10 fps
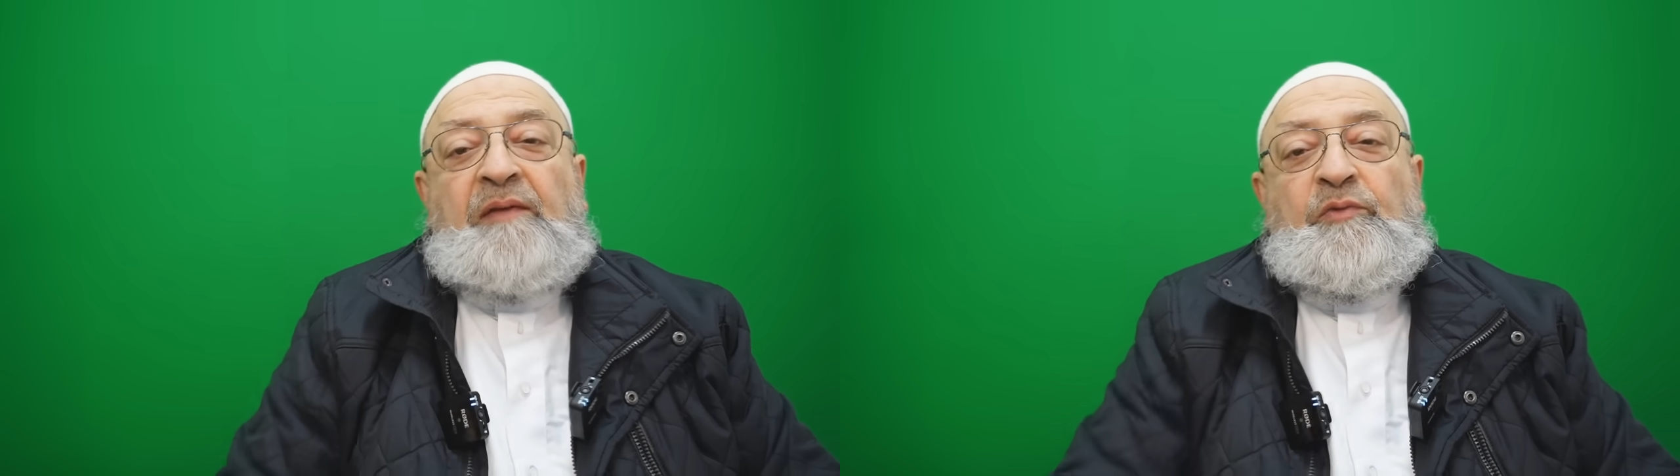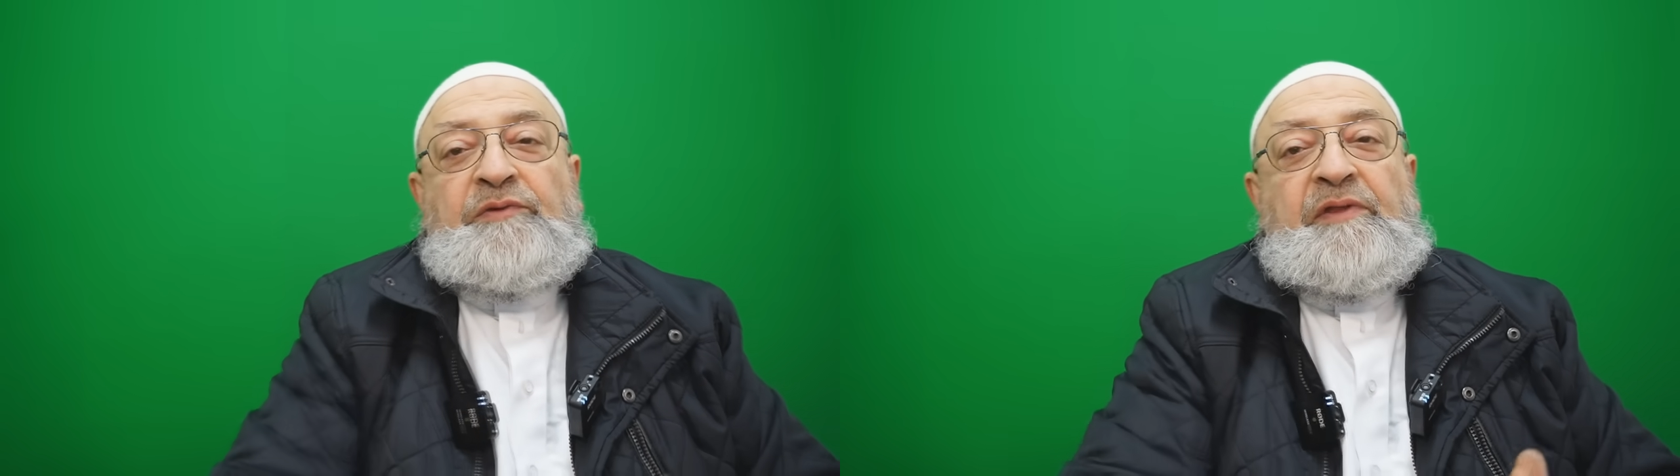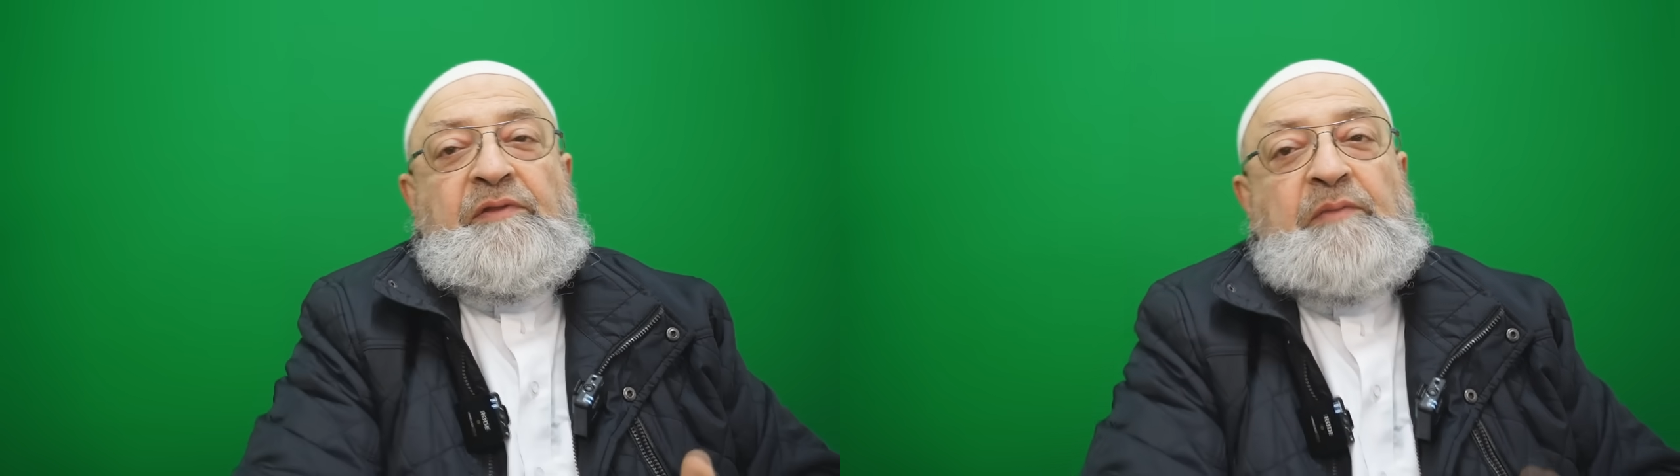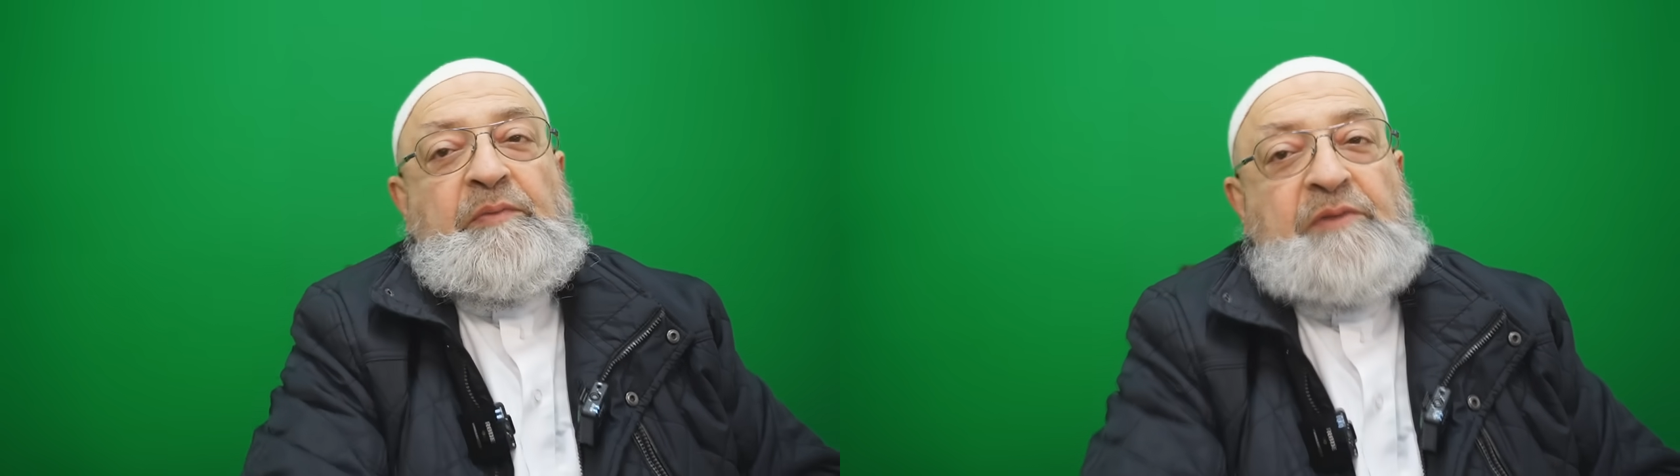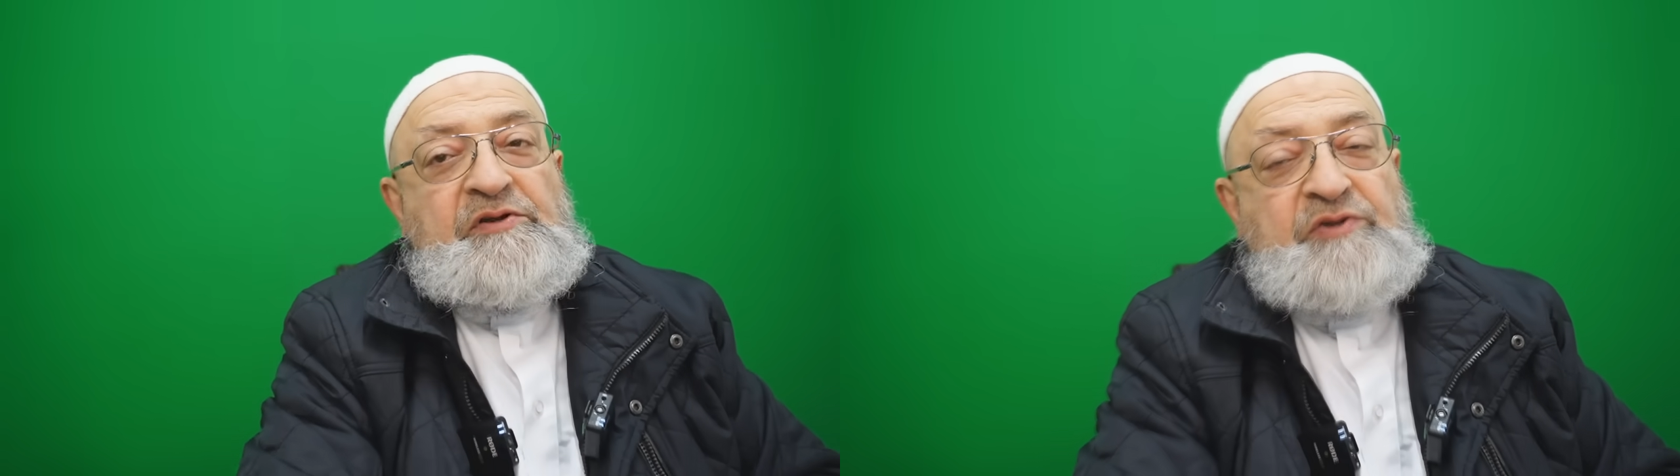المنتظم
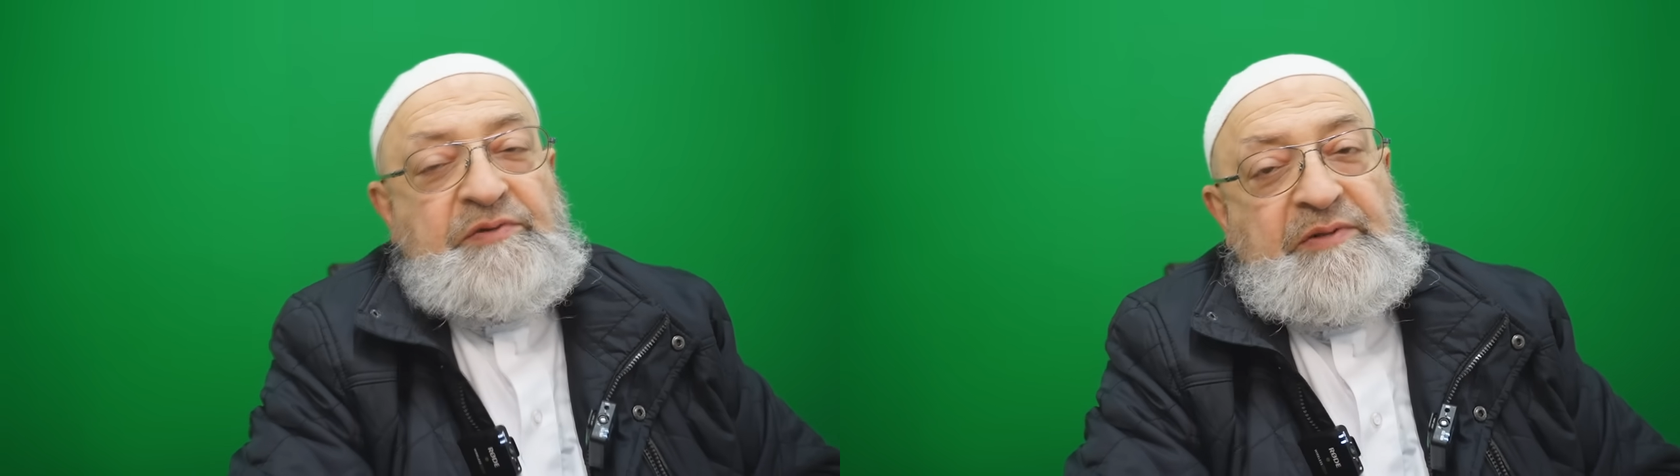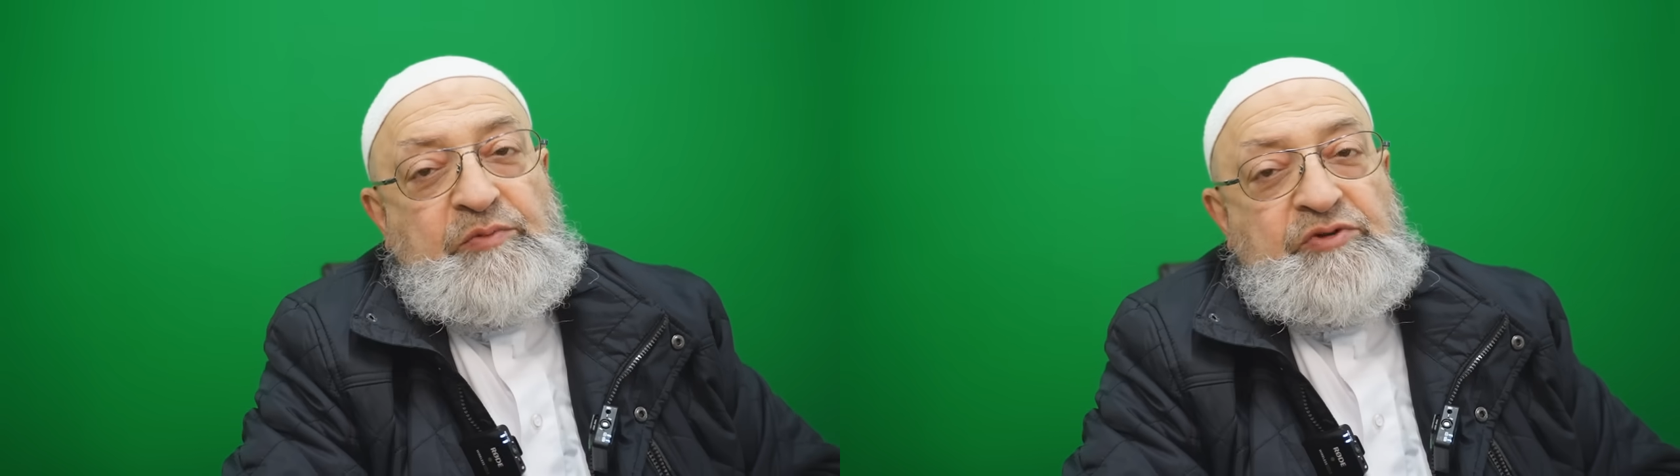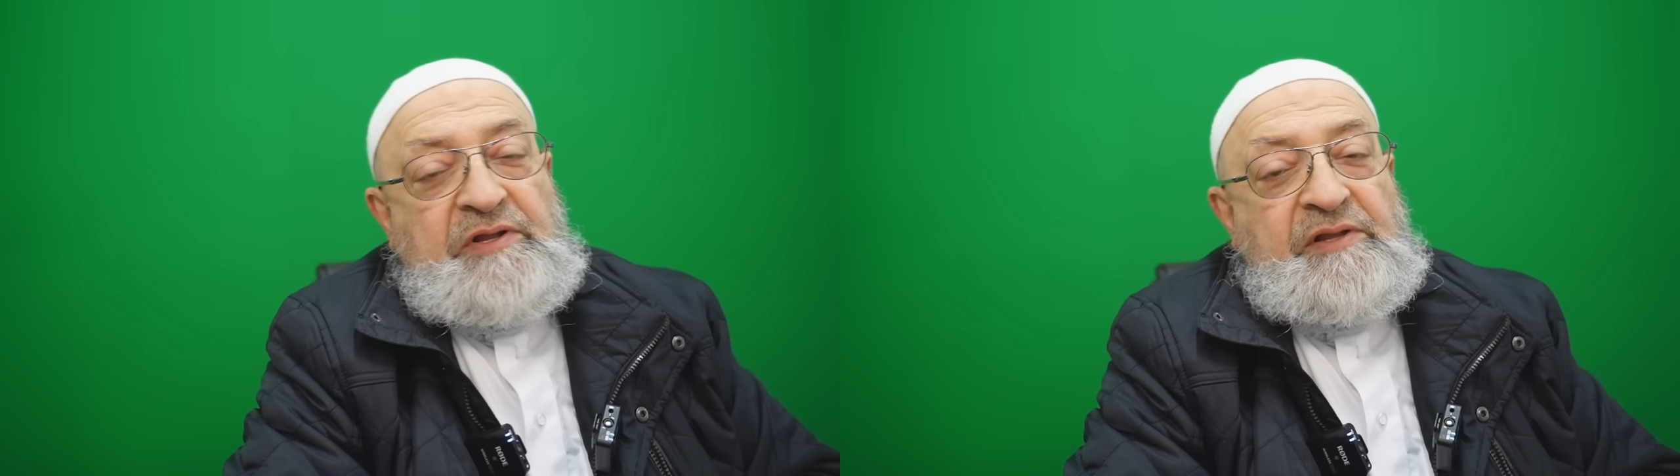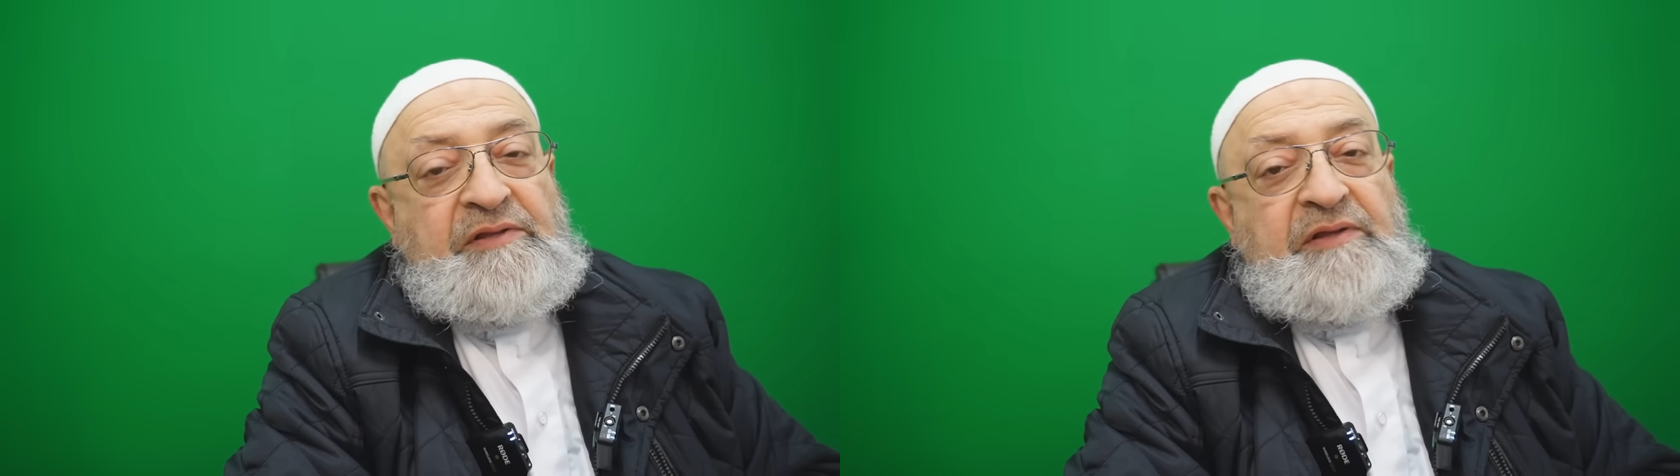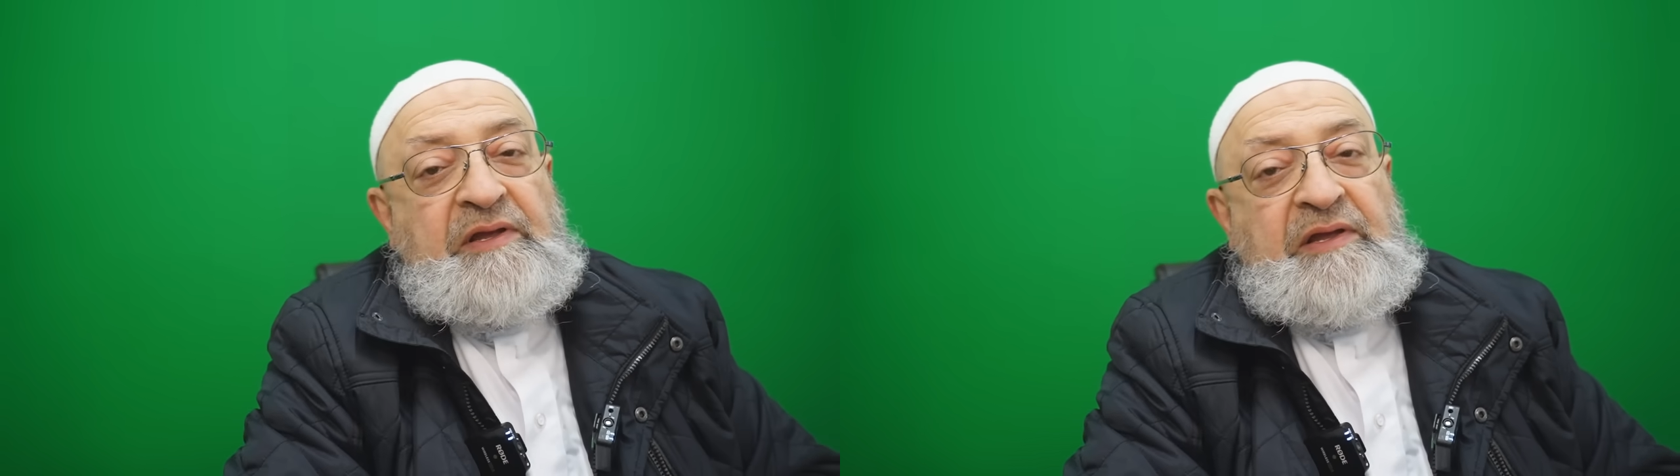لابن الجوزي
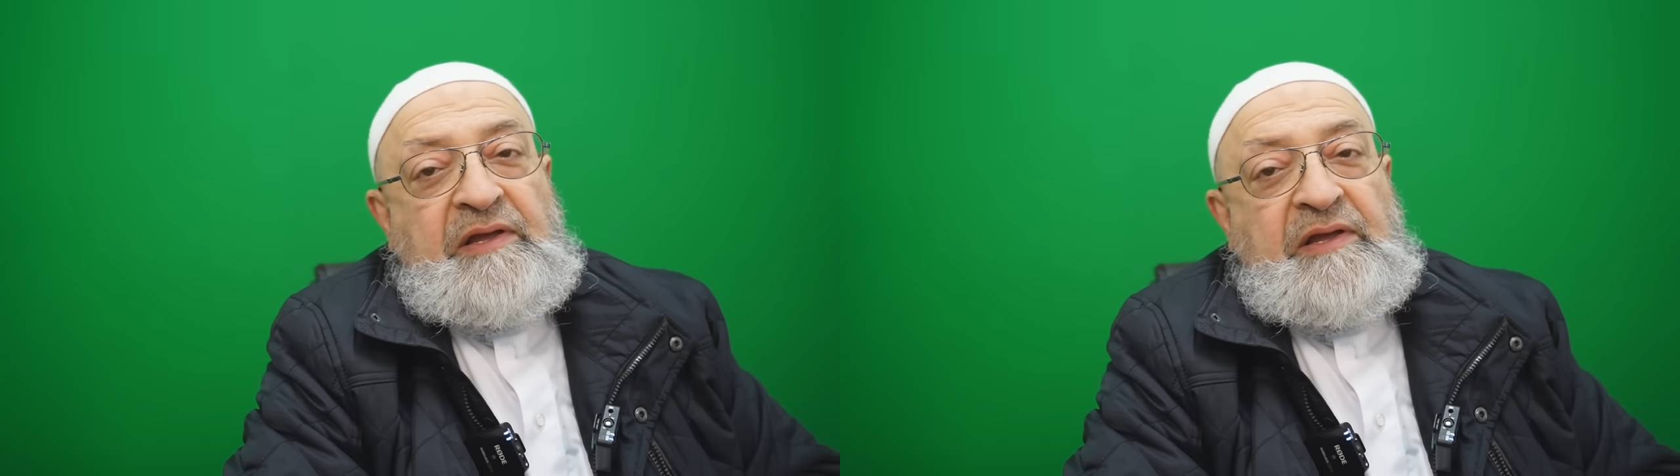المجلد